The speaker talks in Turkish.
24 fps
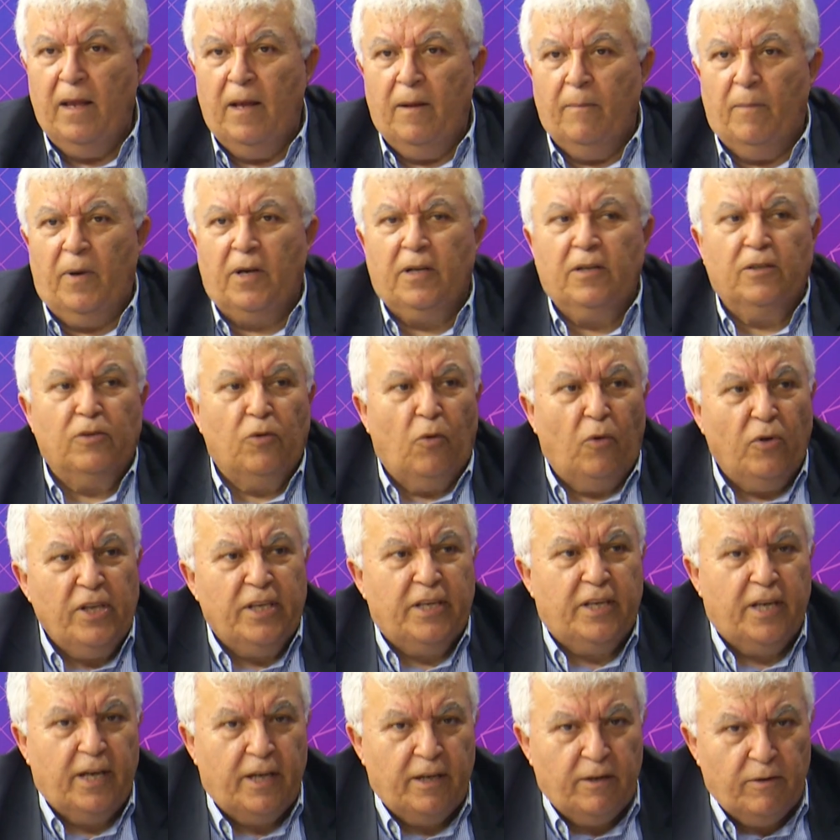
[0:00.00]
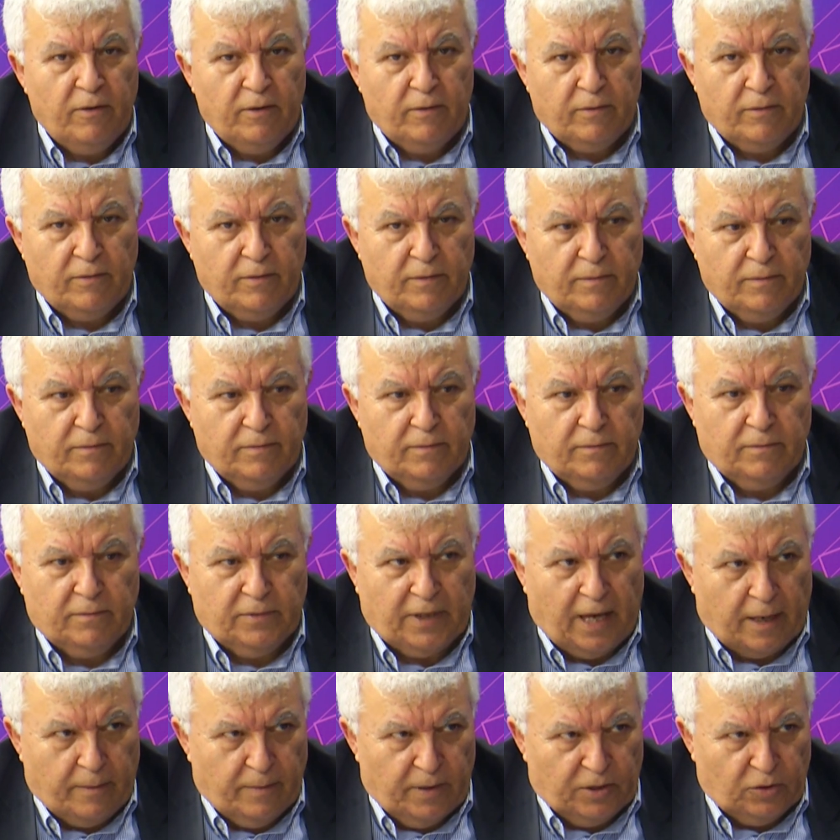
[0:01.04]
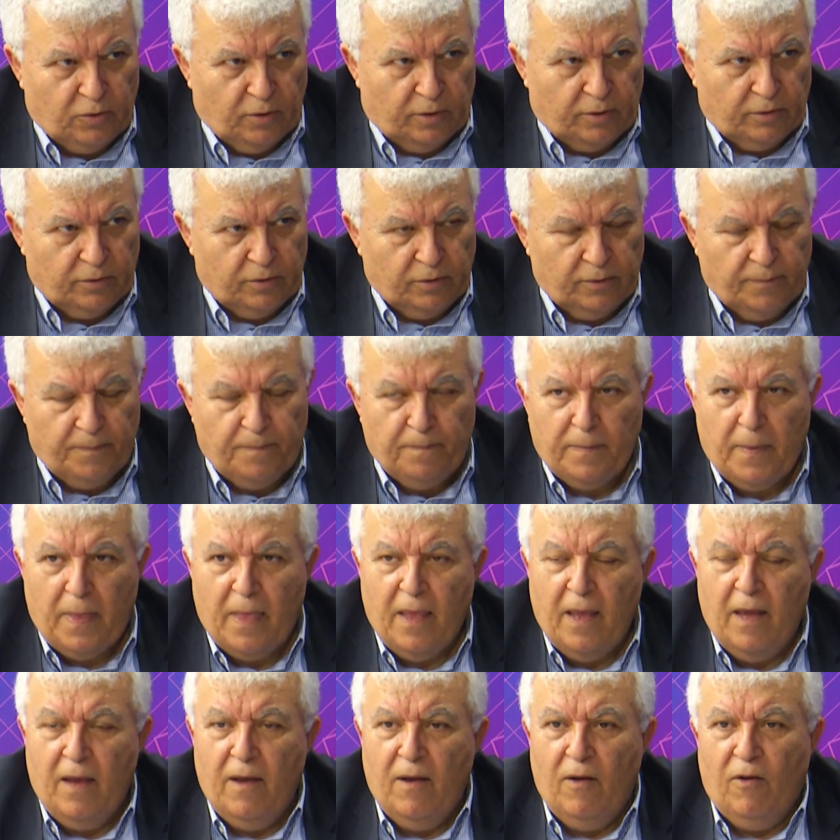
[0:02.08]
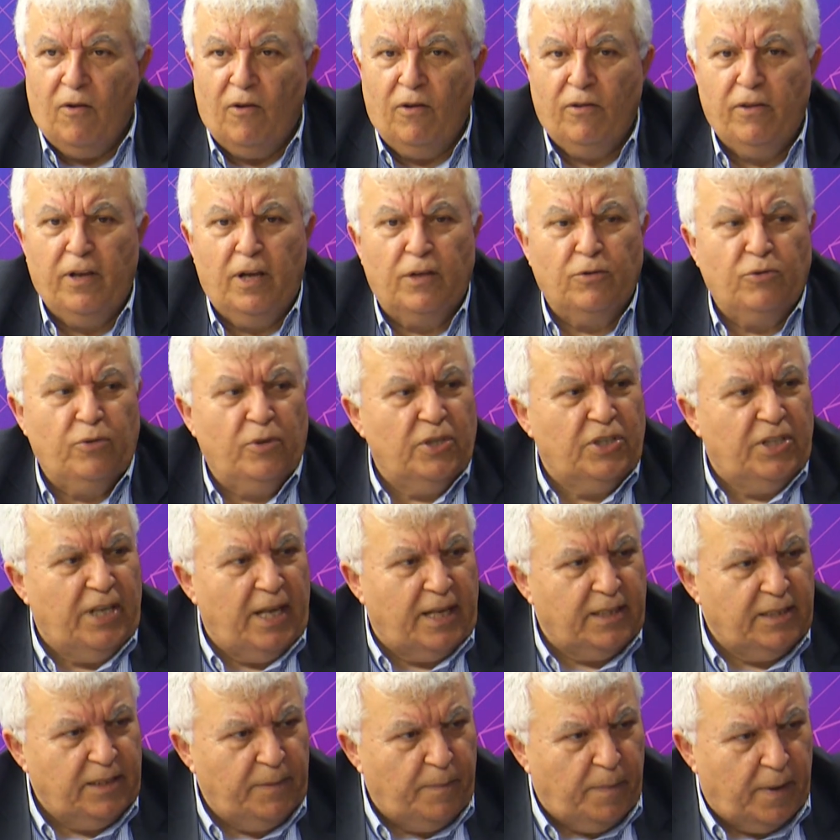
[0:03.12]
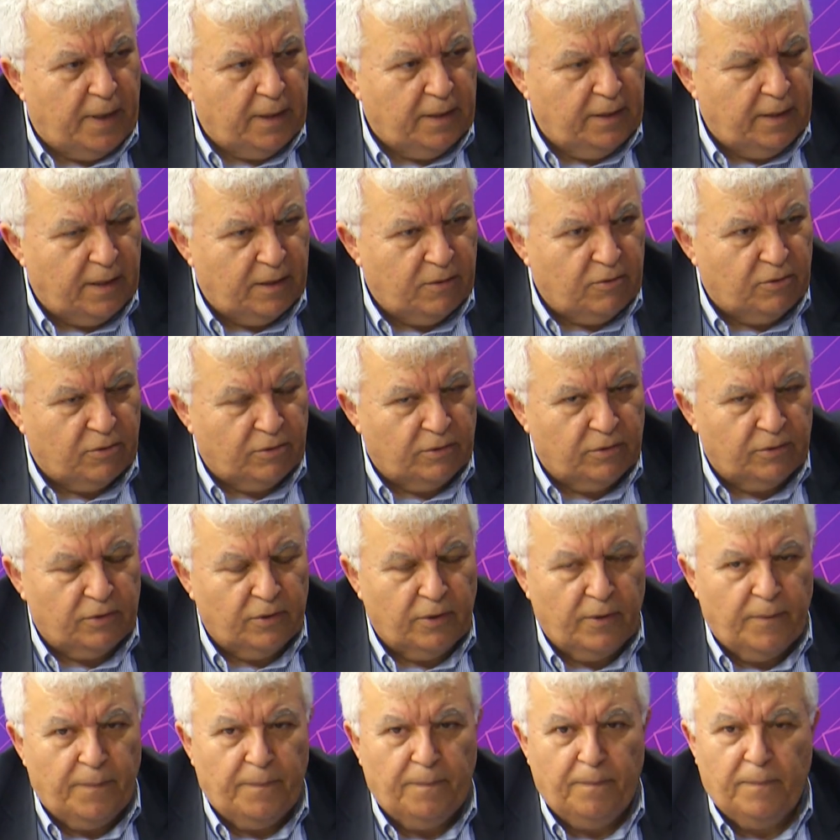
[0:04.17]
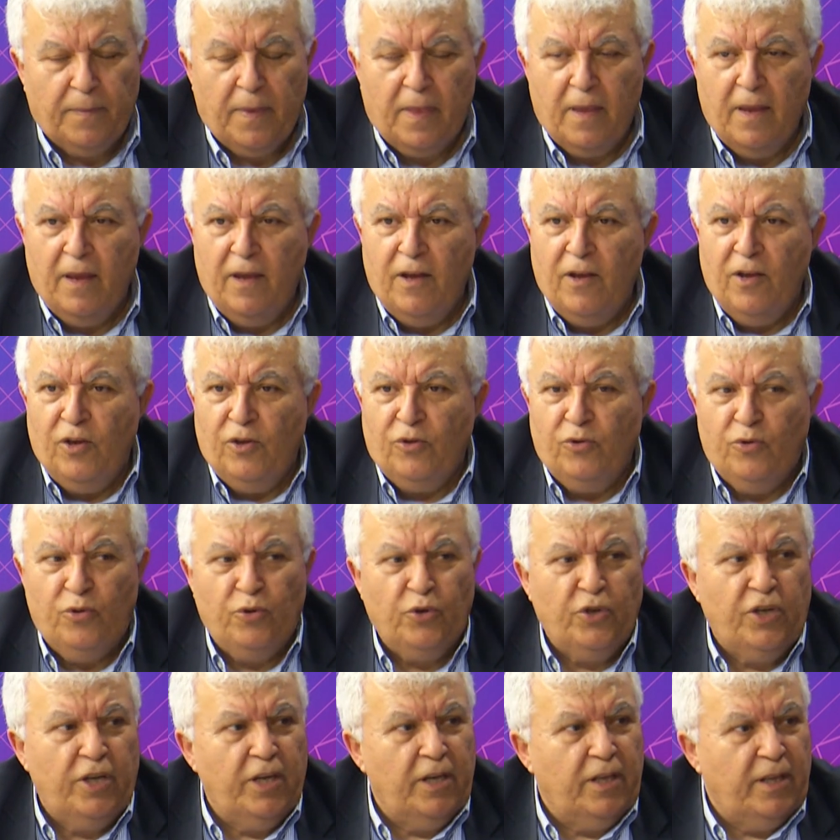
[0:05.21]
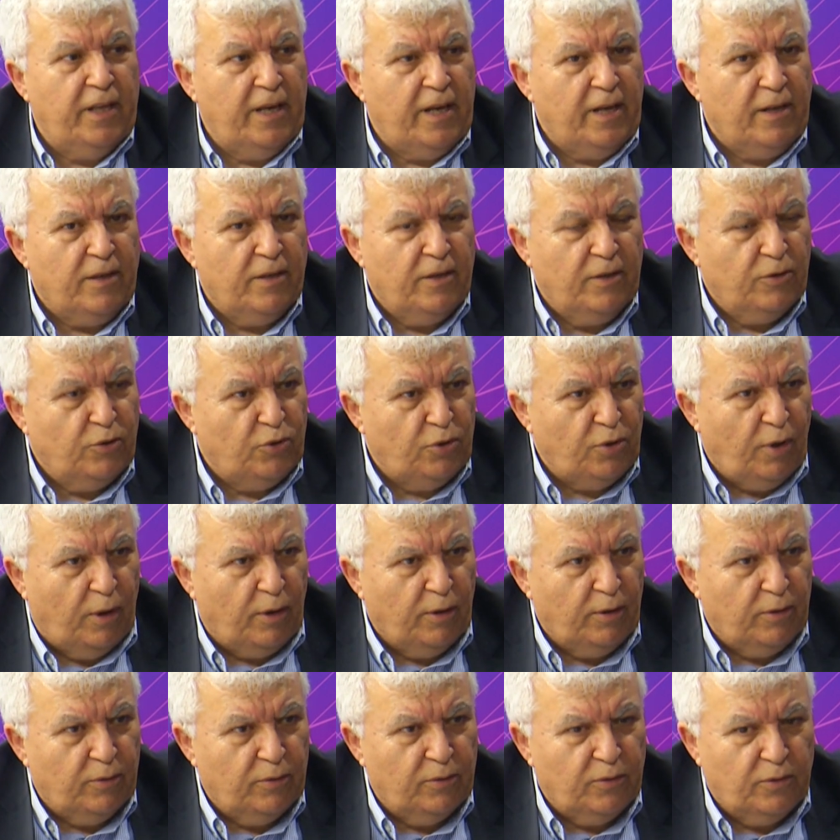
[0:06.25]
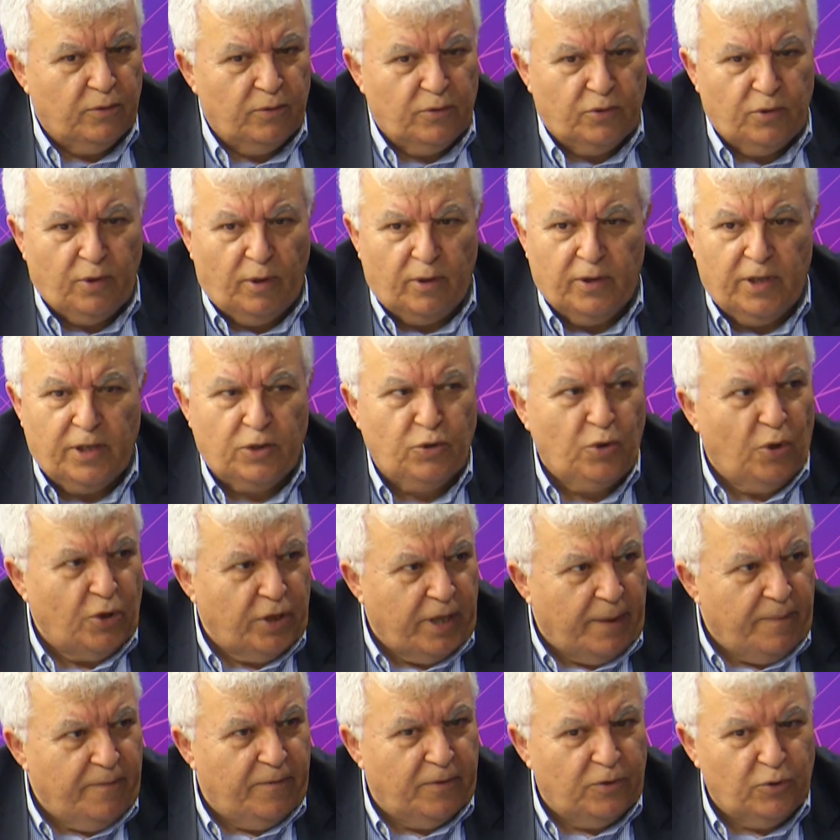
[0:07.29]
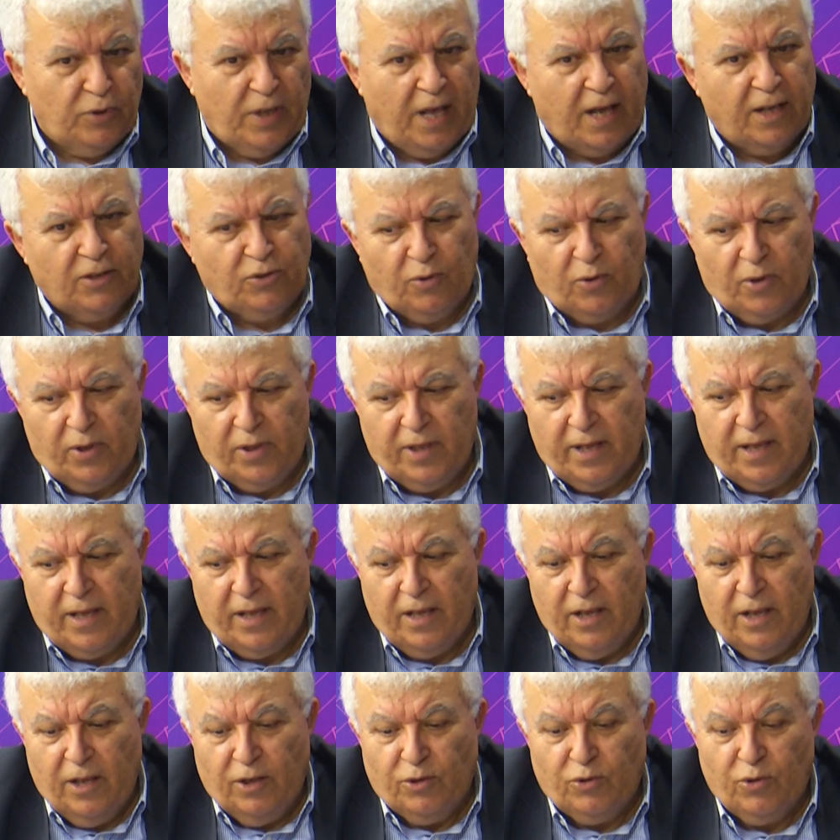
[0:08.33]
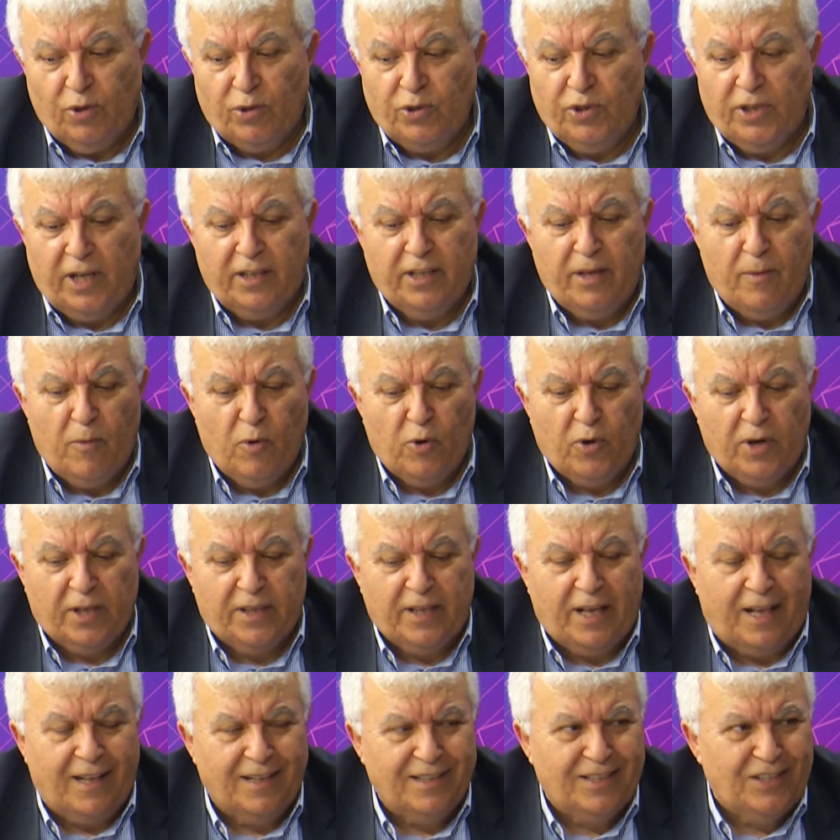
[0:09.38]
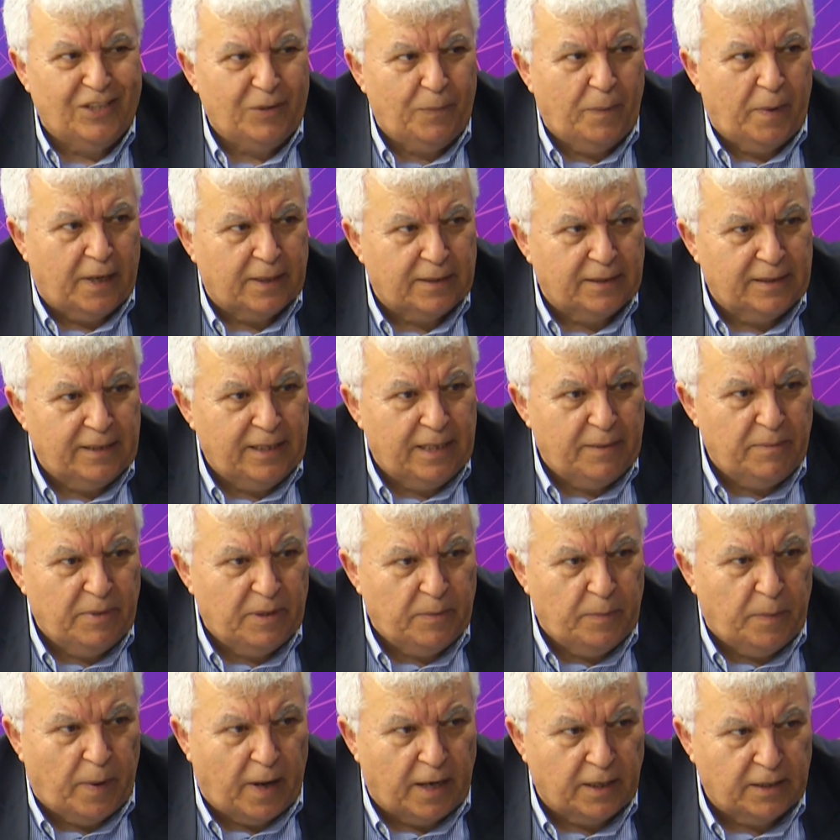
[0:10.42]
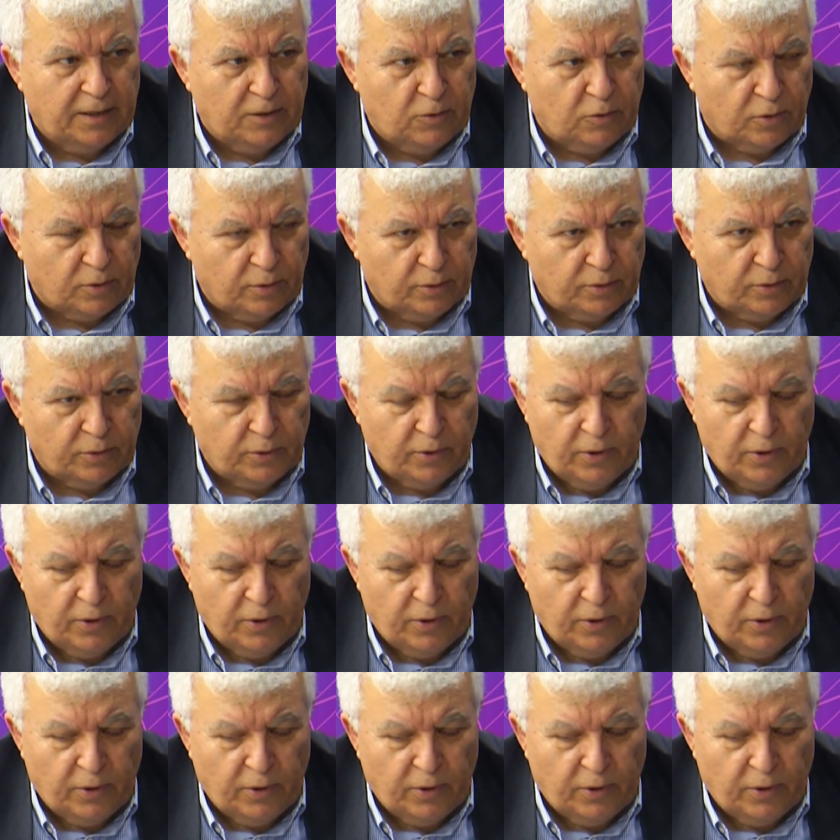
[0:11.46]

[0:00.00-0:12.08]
Bakın 12 Eylül darbesi oldu. Evet. Ondan sonra siyasi partiler kuruldu. Türkiye'de sol solda SODEP daha sonra da Sosyal Demokrat Halkçı Parti diye bir parti kuruldu.